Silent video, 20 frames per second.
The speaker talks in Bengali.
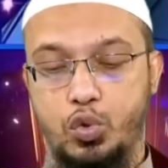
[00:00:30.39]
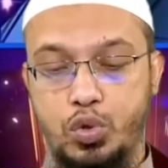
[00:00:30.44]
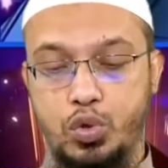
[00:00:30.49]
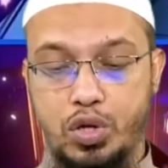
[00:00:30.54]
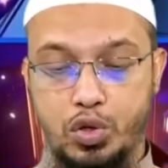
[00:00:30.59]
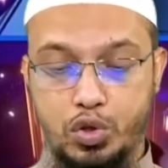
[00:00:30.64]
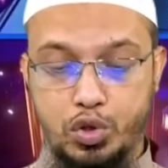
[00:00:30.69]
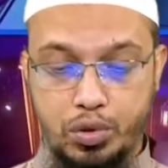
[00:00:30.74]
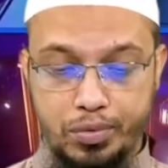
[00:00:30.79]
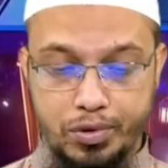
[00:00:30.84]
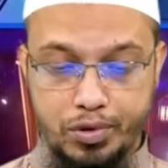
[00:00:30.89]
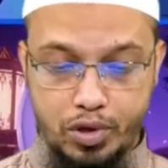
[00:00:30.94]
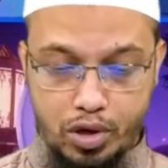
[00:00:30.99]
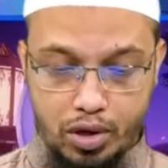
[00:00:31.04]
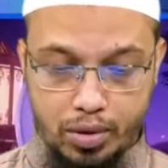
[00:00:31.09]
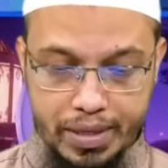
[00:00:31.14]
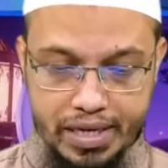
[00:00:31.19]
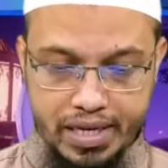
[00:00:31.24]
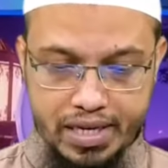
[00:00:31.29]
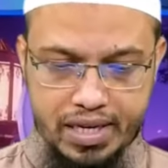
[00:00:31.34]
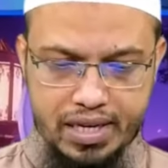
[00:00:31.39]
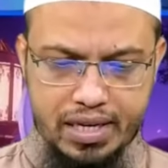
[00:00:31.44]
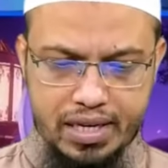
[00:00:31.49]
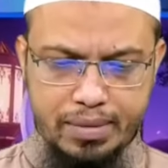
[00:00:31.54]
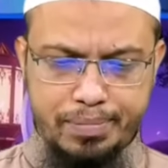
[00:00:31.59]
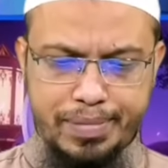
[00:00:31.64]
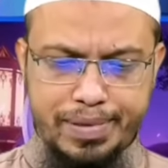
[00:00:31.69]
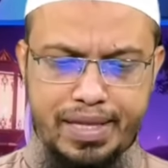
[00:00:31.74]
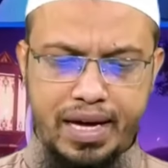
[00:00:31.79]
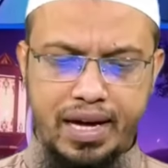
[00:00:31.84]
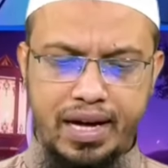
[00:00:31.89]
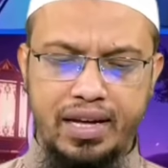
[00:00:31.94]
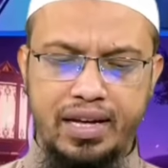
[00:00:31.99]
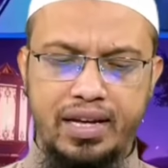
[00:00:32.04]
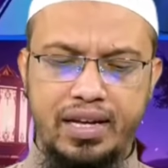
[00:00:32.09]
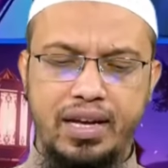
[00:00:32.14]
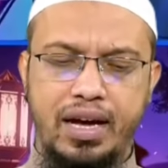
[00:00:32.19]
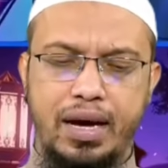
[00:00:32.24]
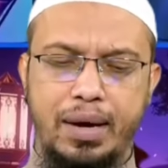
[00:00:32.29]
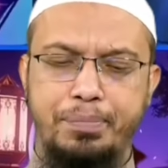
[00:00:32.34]
সুদের অন্তর্ভুক্ত হবে বিধায়
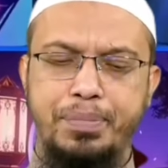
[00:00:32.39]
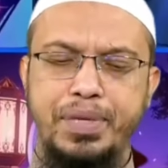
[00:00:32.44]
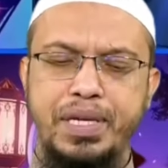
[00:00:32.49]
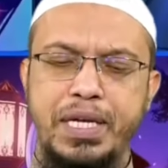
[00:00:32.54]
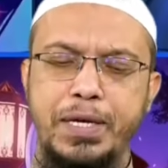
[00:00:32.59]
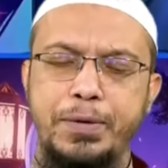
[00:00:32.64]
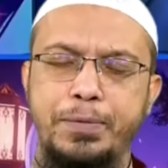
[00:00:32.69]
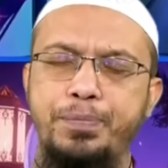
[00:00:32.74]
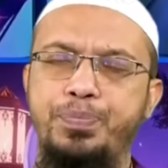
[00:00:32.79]
আপনি